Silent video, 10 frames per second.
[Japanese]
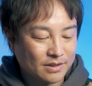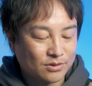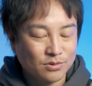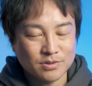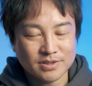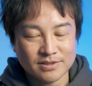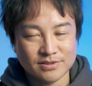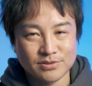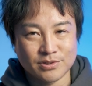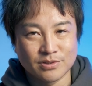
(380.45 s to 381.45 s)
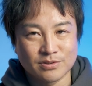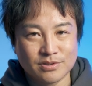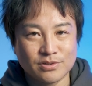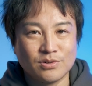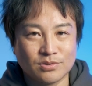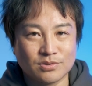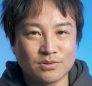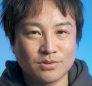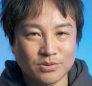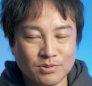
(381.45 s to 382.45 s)
動作する時の駆動
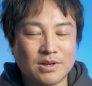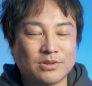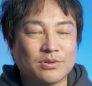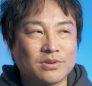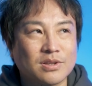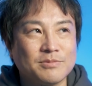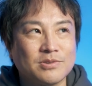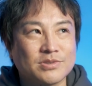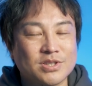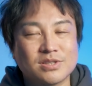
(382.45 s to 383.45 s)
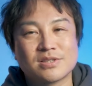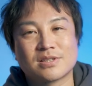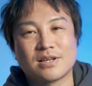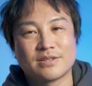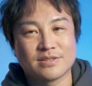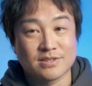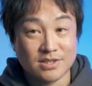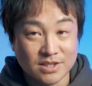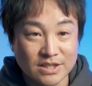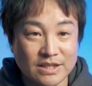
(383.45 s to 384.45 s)
音音はとっても静かです
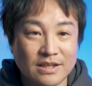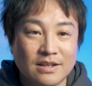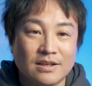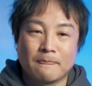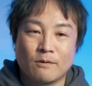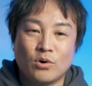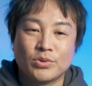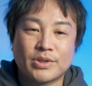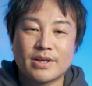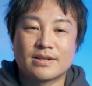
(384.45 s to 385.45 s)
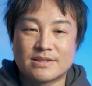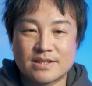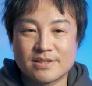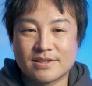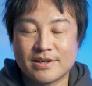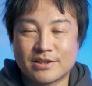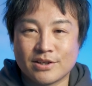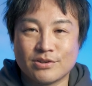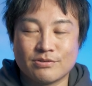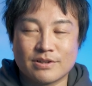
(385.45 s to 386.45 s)
し本体が小さいって
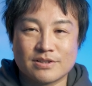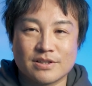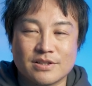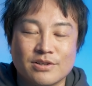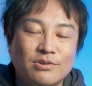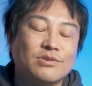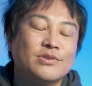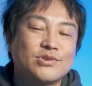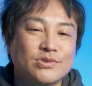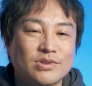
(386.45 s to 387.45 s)
いうのはですね、日本の住